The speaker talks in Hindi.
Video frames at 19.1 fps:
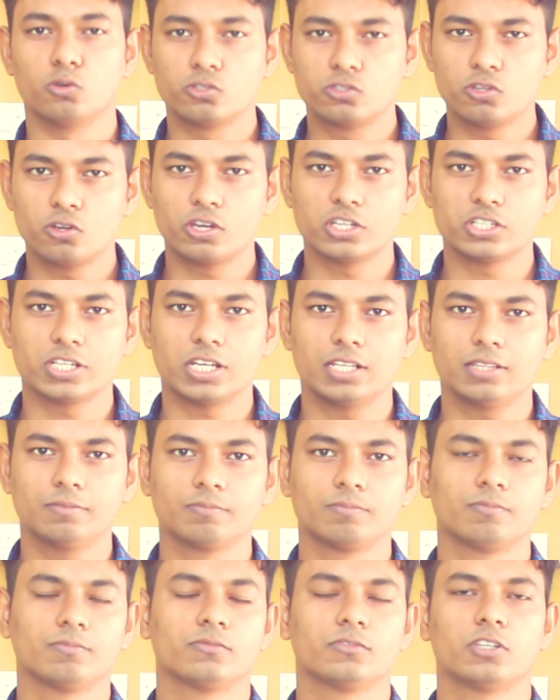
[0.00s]
दोस्तों के
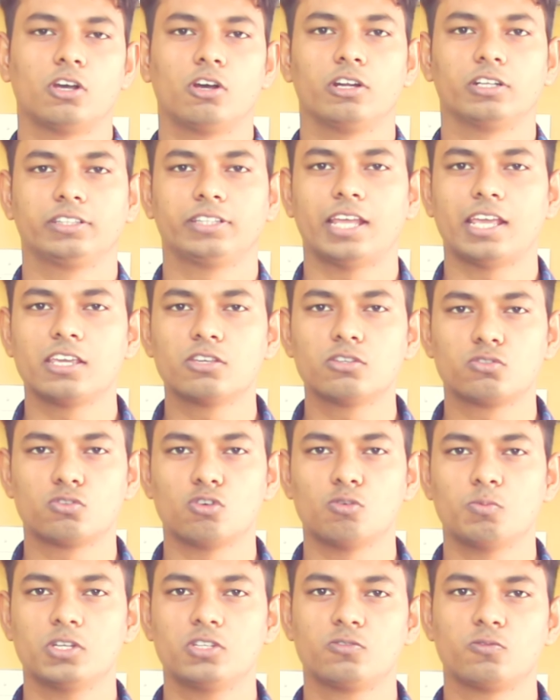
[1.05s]
साथ और थैंक यू
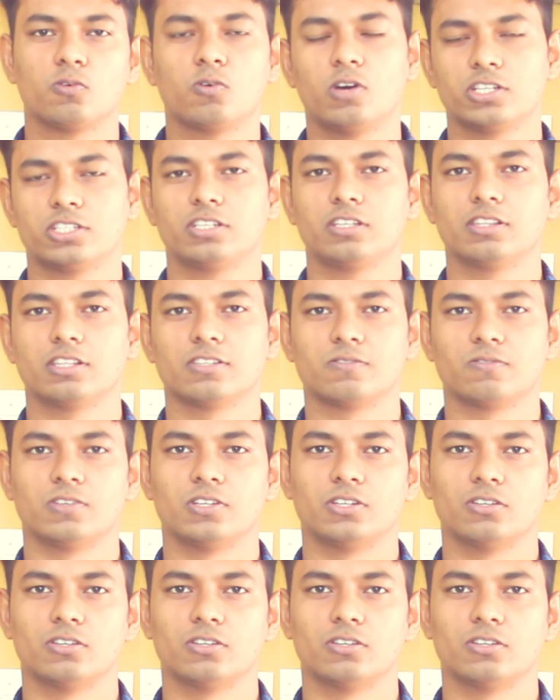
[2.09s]
सो मच फॉर वॉचिंग दिस